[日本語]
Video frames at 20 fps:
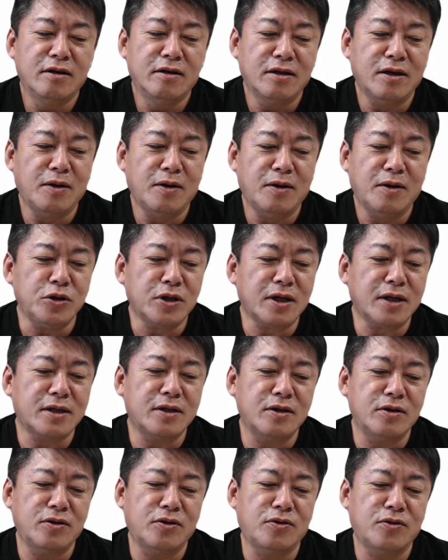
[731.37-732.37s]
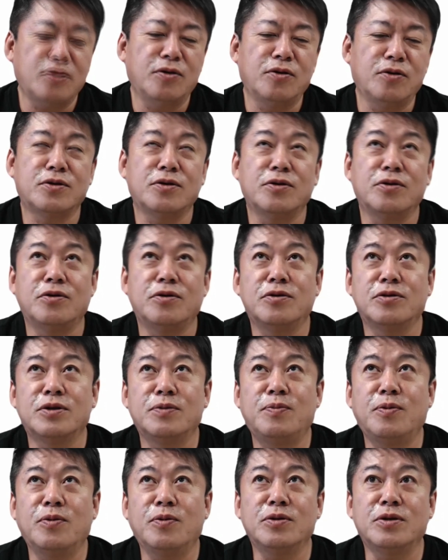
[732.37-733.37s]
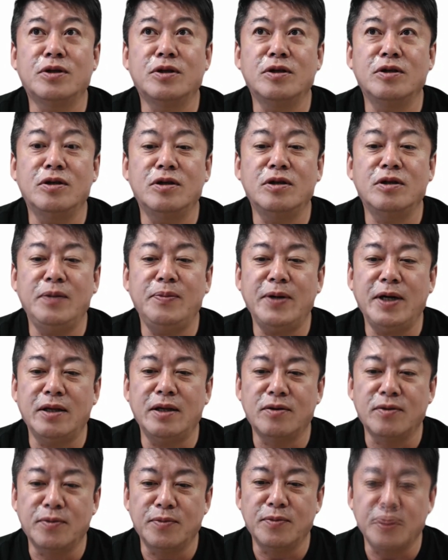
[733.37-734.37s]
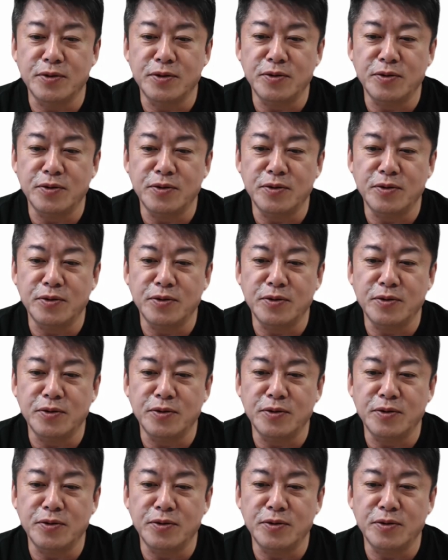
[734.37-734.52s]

だもしかするとそのスポーツイベントも